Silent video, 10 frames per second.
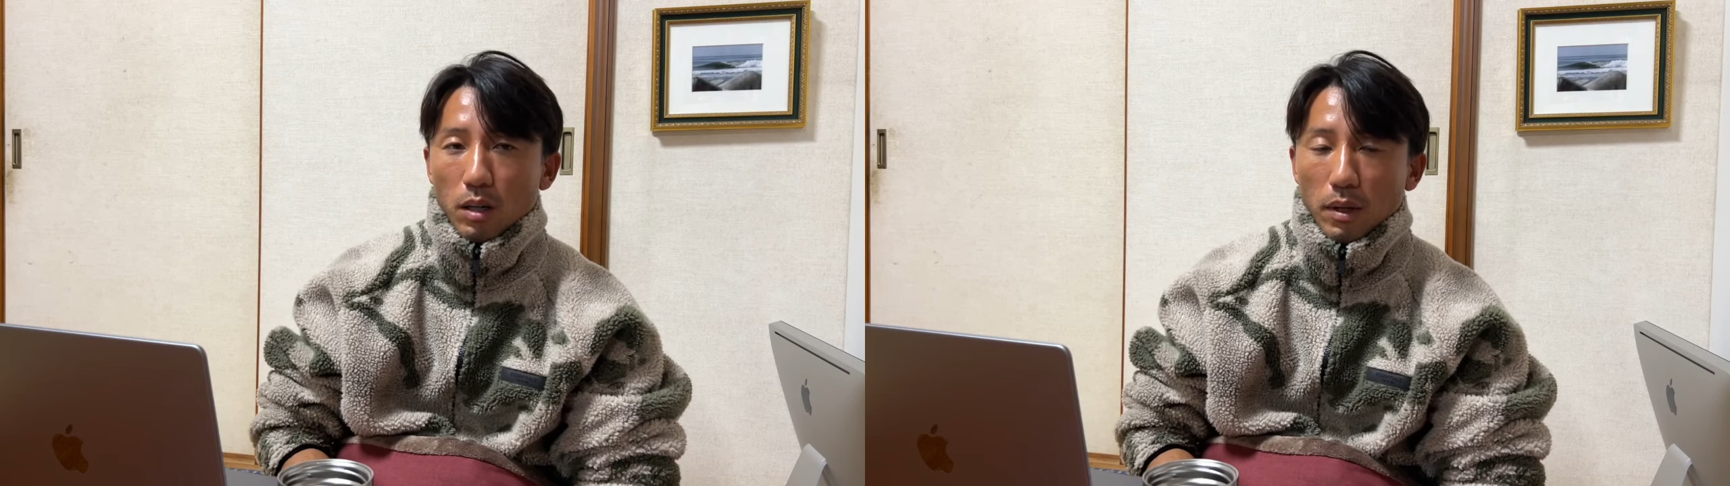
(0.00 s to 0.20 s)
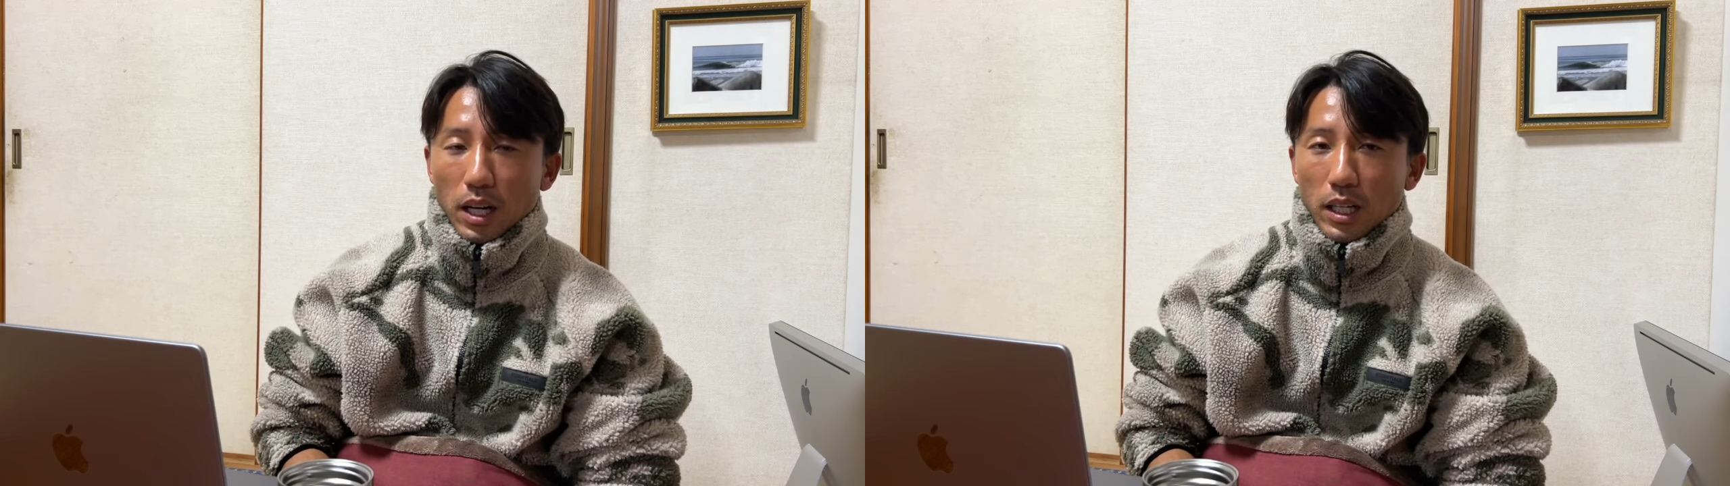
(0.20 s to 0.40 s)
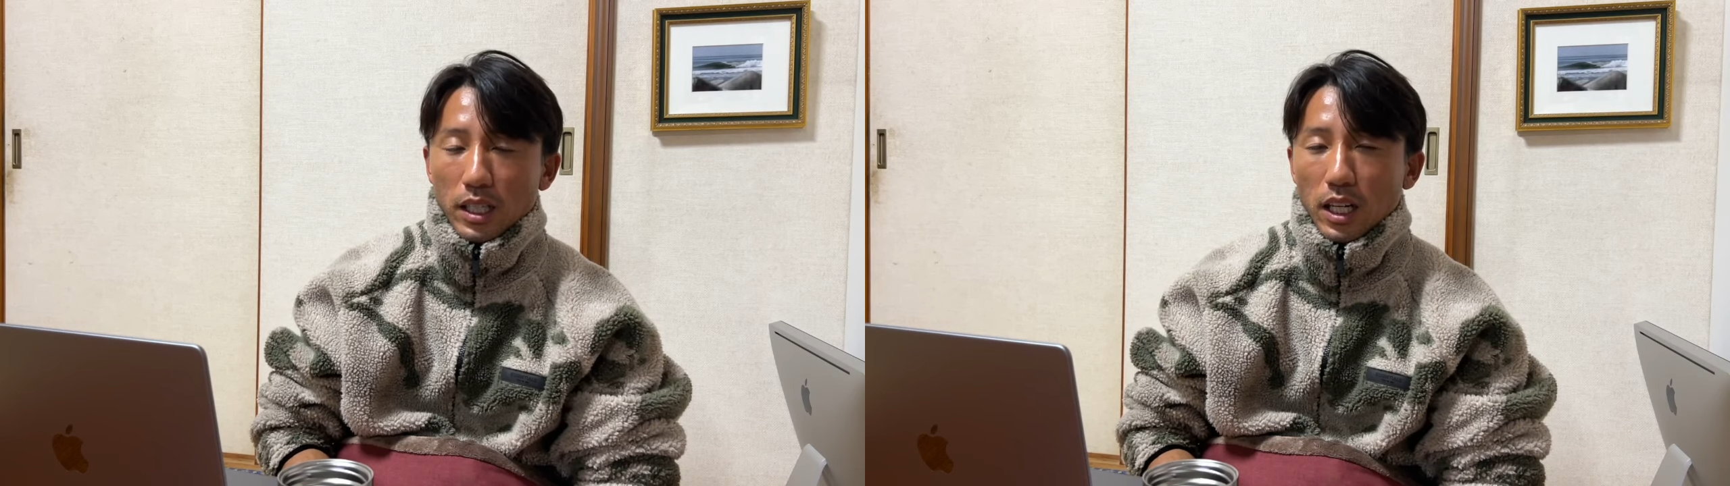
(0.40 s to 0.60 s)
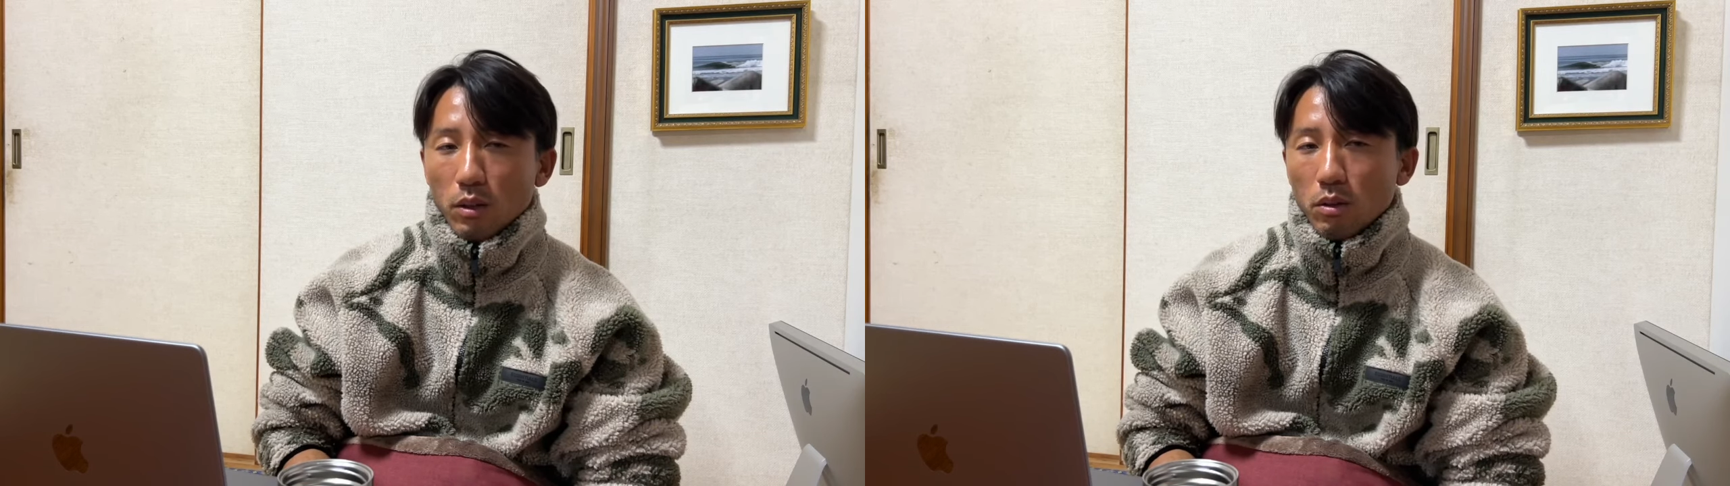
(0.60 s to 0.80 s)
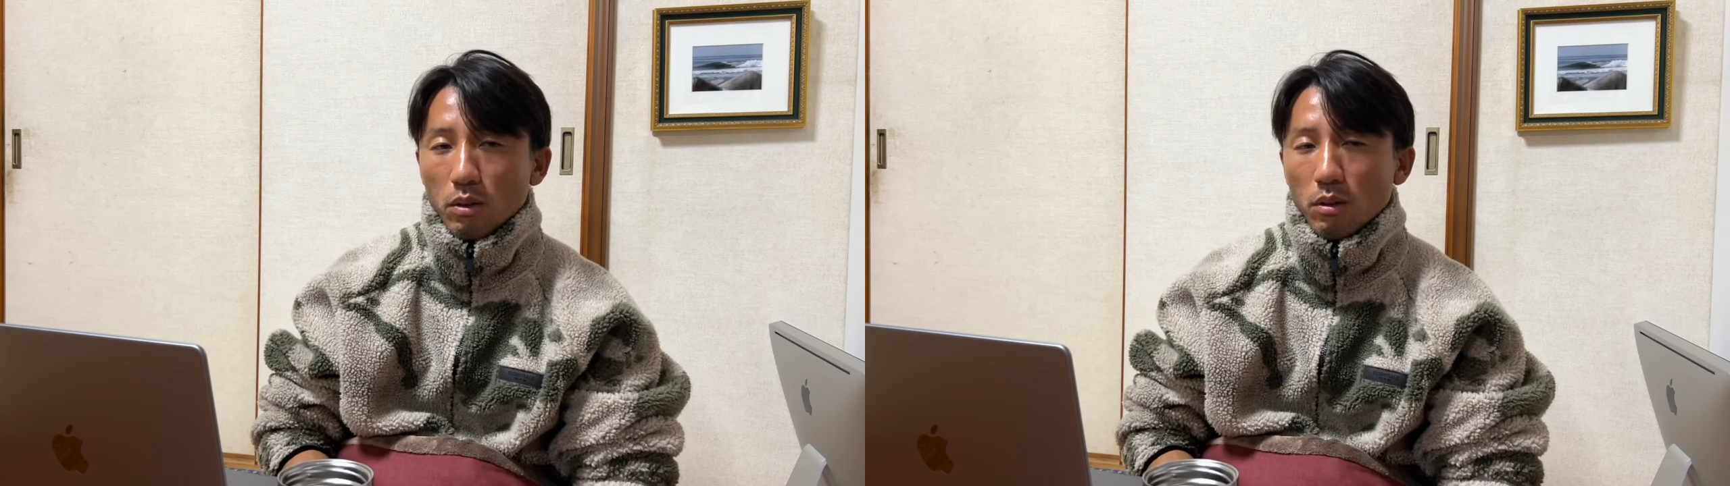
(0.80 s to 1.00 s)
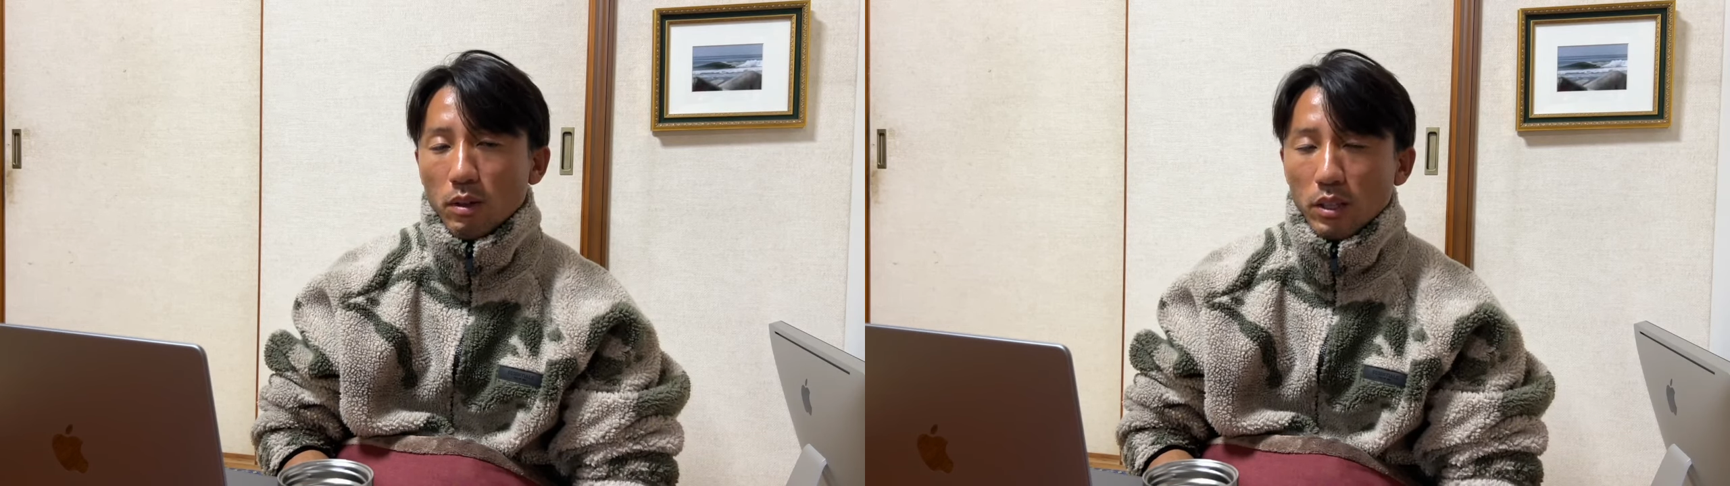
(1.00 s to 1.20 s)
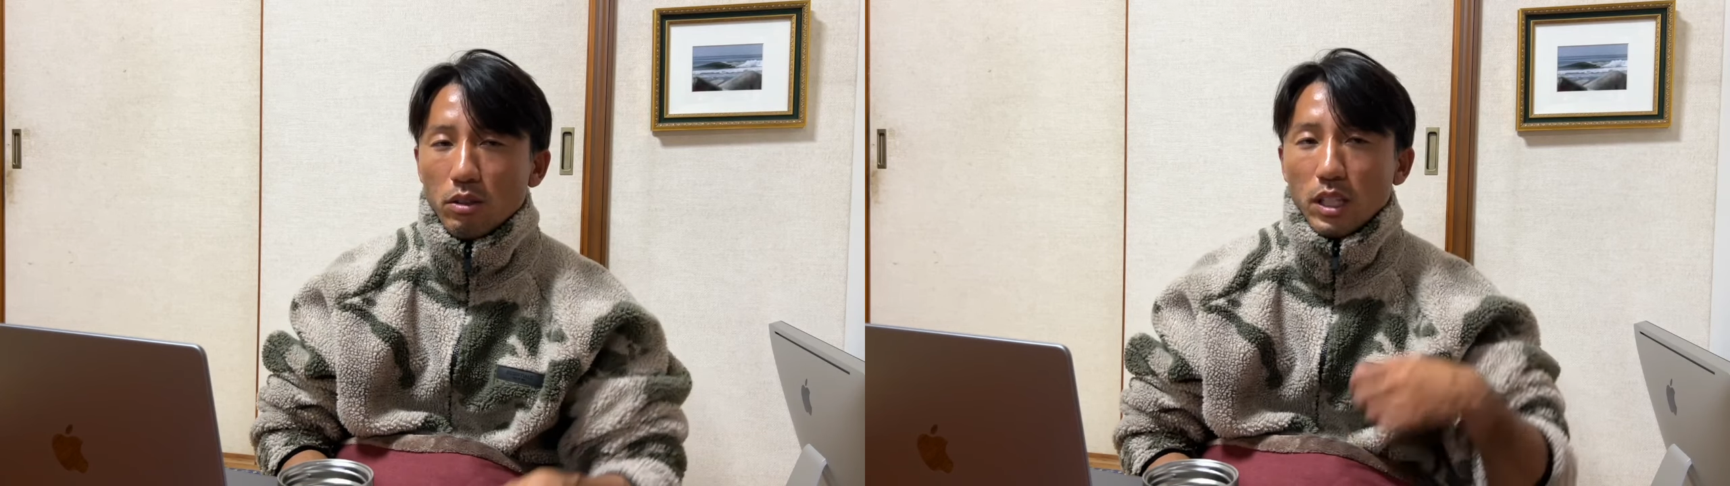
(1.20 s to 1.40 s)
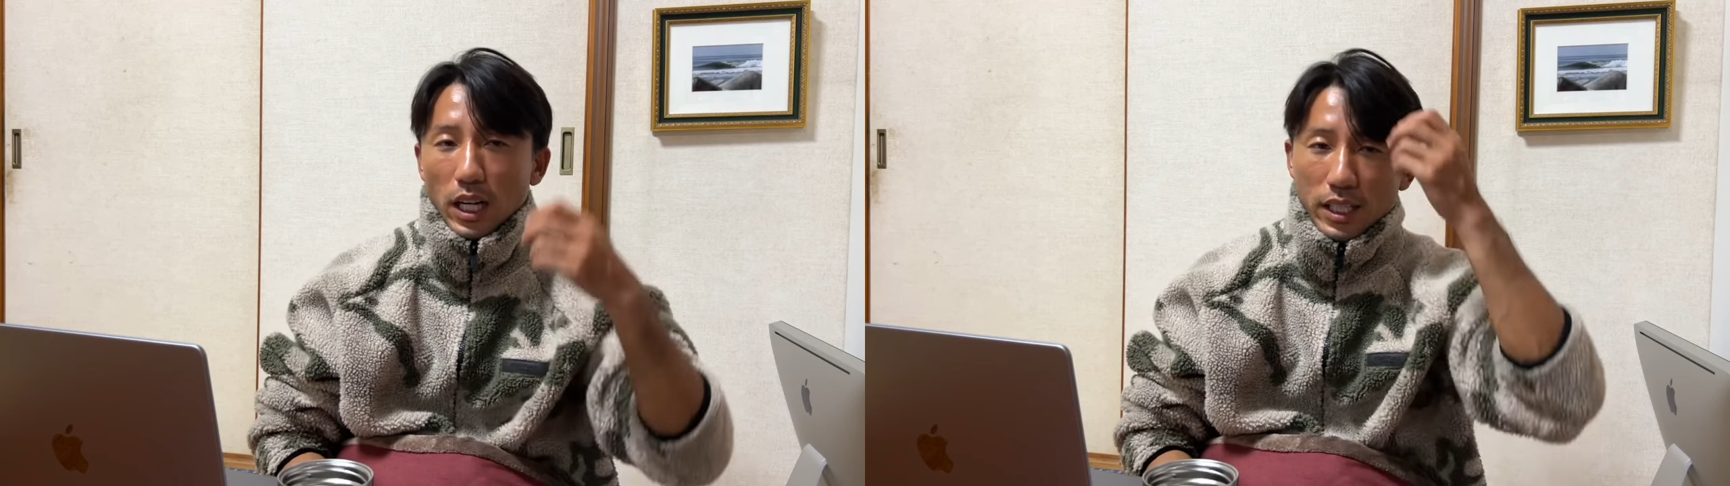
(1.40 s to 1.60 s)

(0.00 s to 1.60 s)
まあ、イラゴはよくあ